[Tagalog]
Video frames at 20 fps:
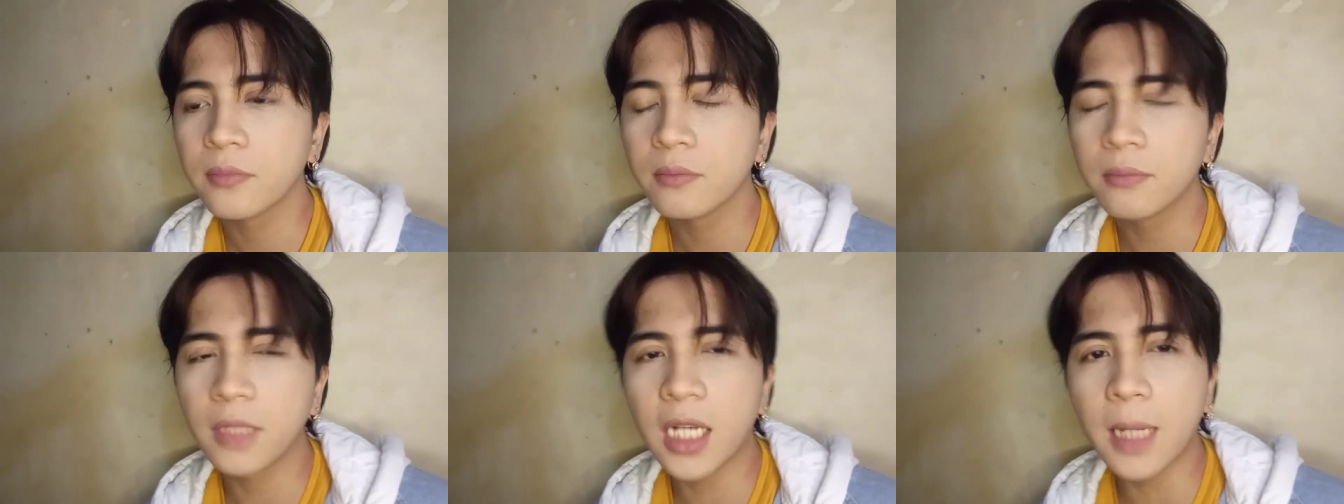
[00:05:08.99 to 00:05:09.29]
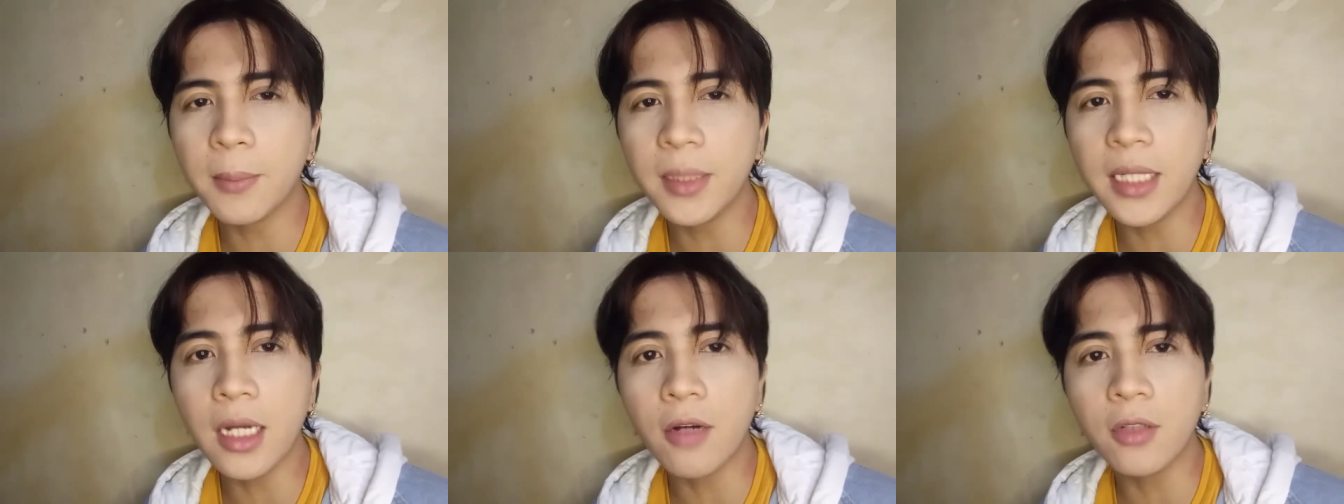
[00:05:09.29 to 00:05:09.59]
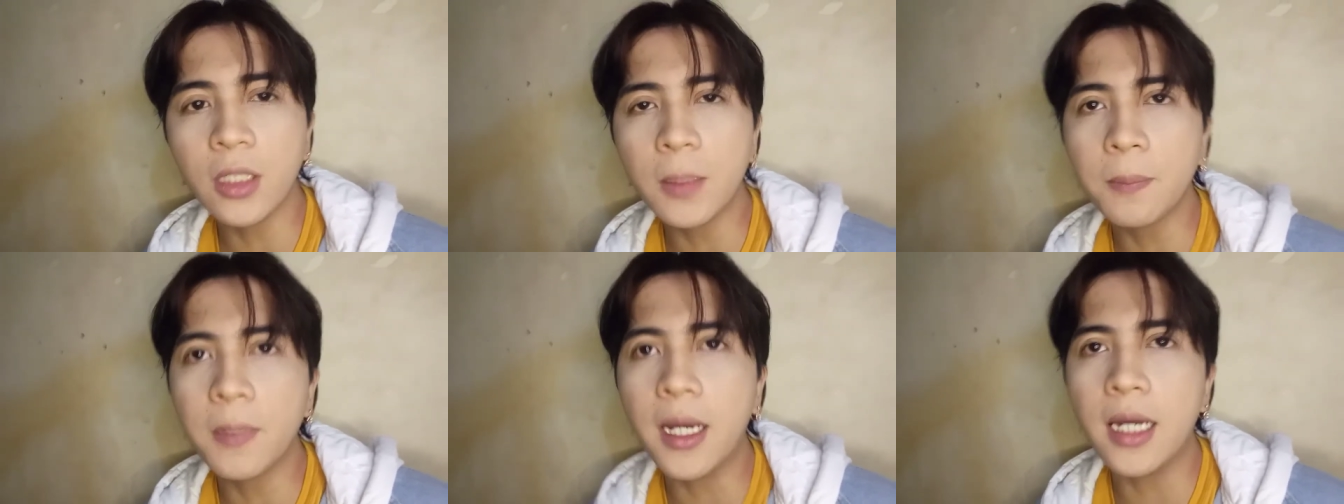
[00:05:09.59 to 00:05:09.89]
Marami na ako
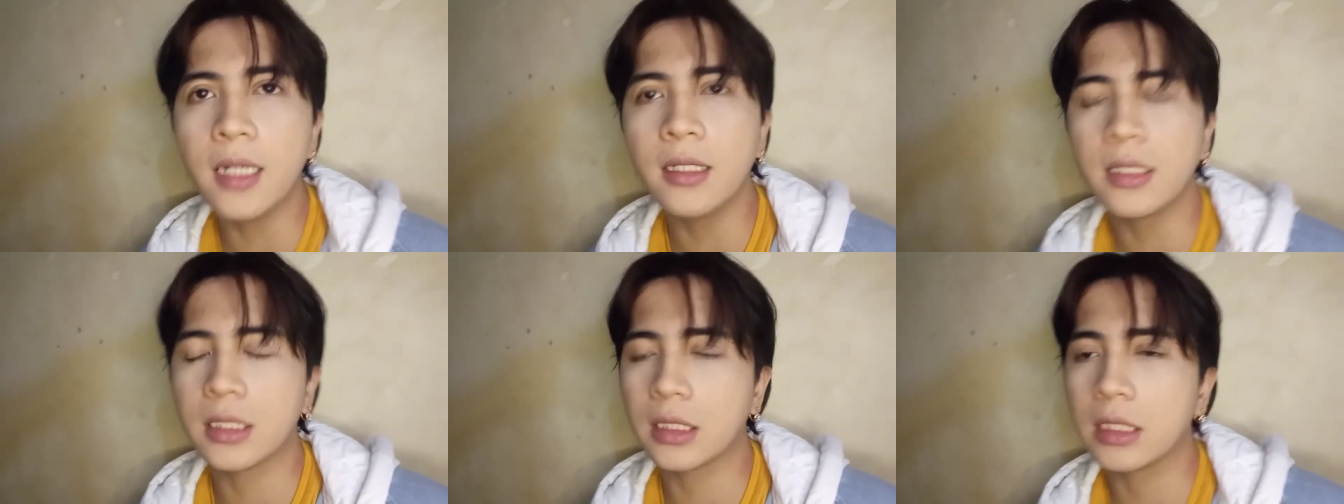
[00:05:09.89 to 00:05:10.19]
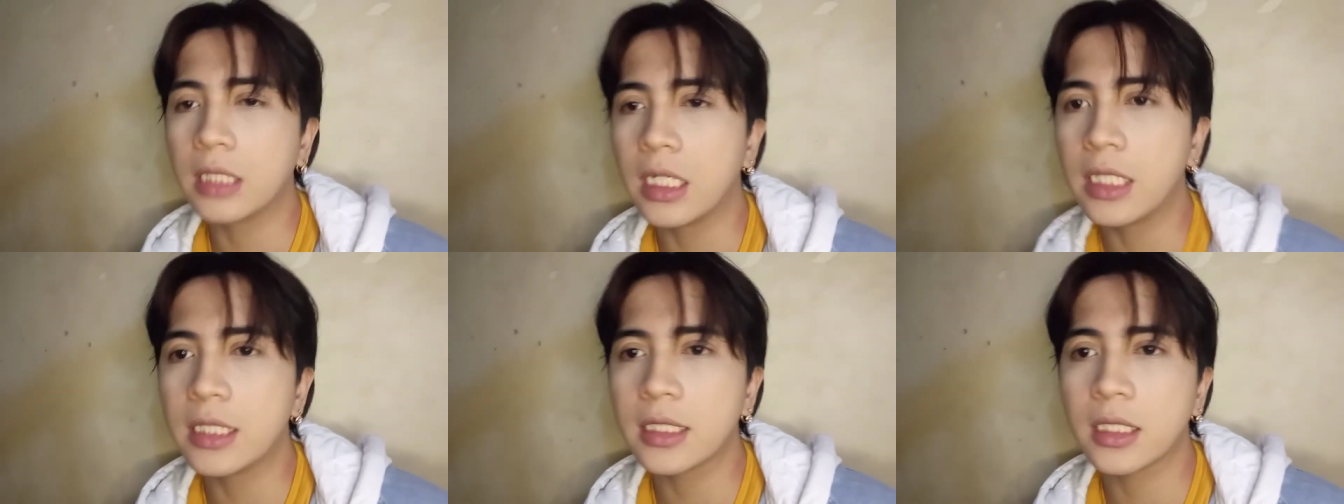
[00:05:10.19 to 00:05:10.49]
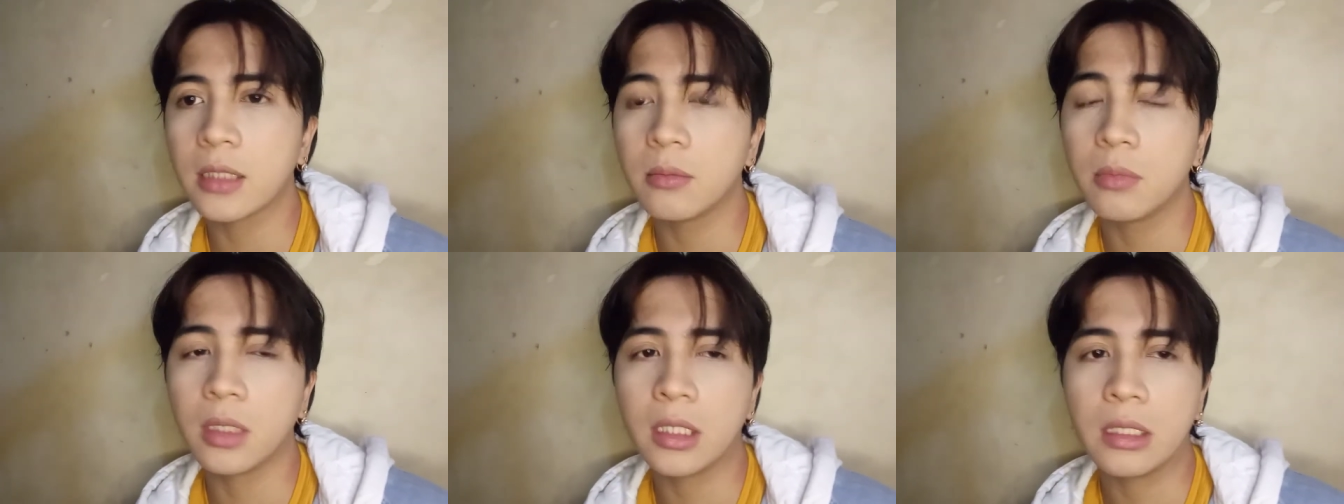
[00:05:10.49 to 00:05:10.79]
napaalis guys
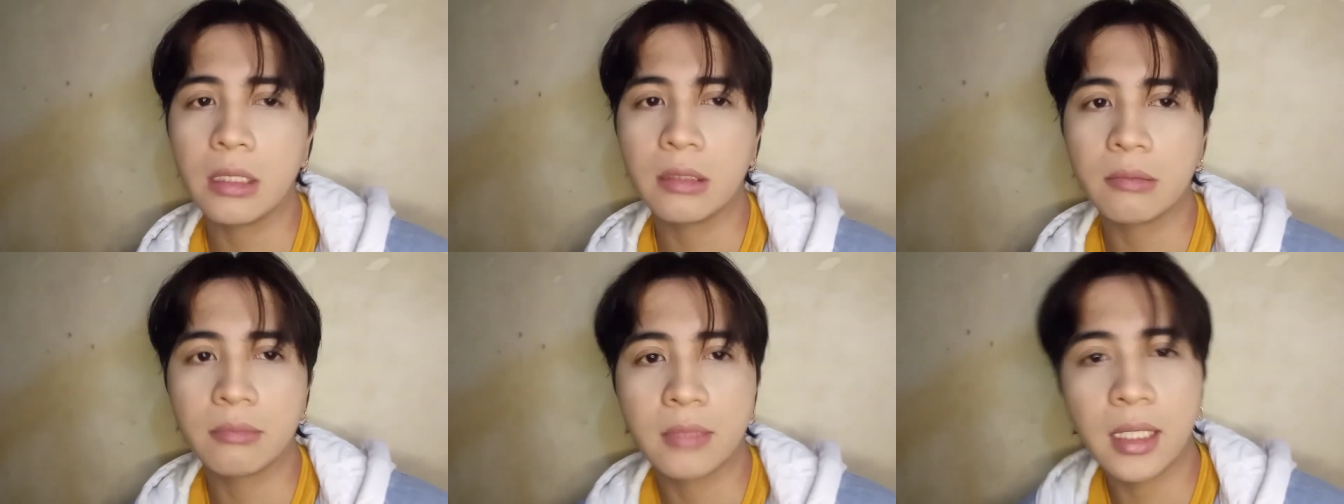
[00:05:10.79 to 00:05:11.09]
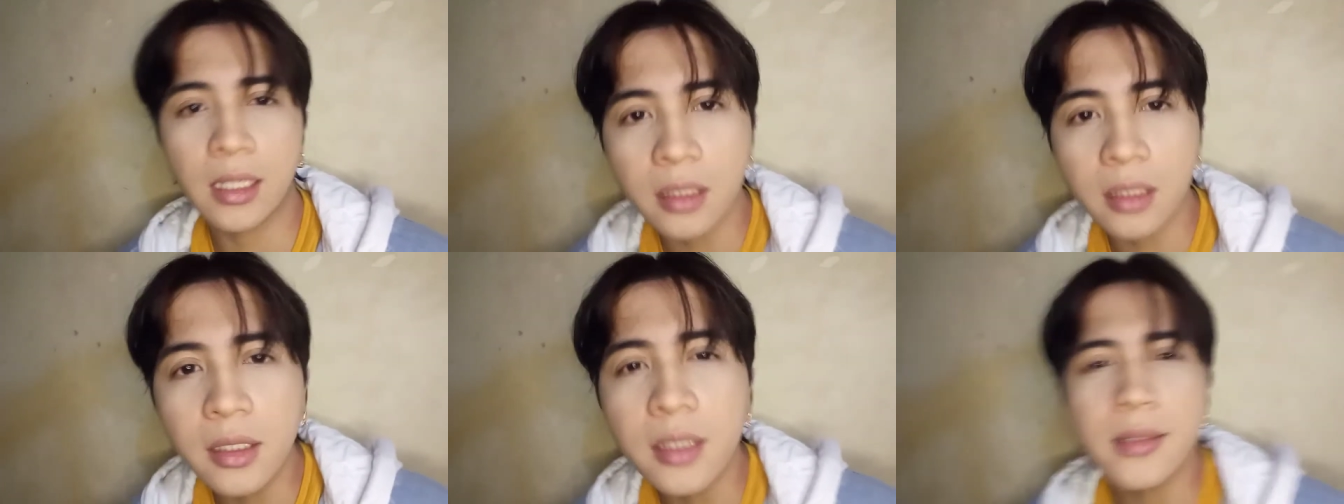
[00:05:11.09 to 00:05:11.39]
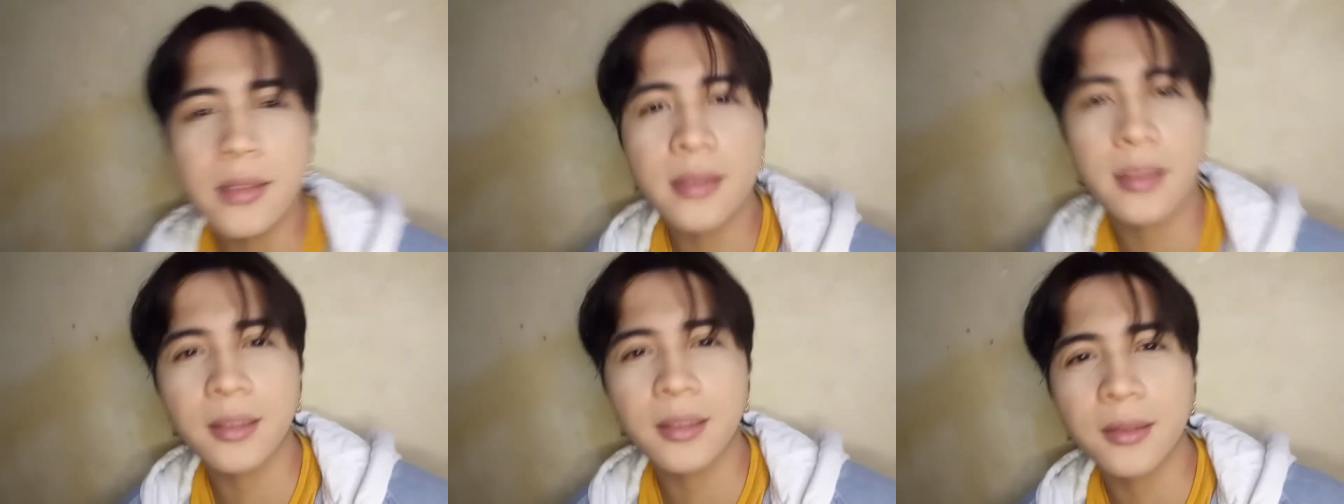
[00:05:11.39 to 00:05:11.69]
ng mga talent
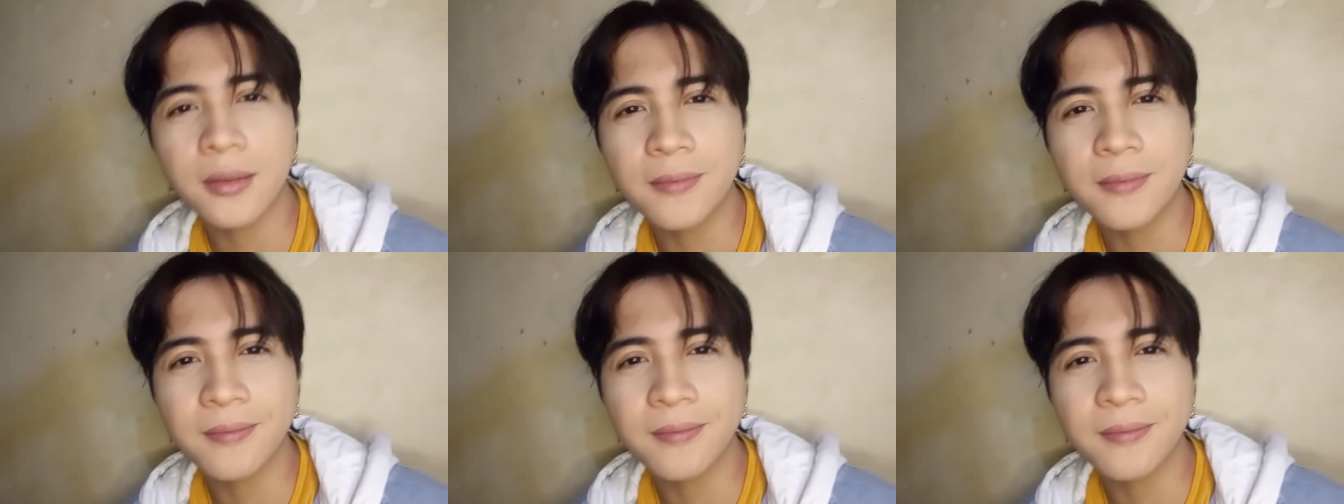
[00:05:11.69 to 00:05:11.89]
sa'yo.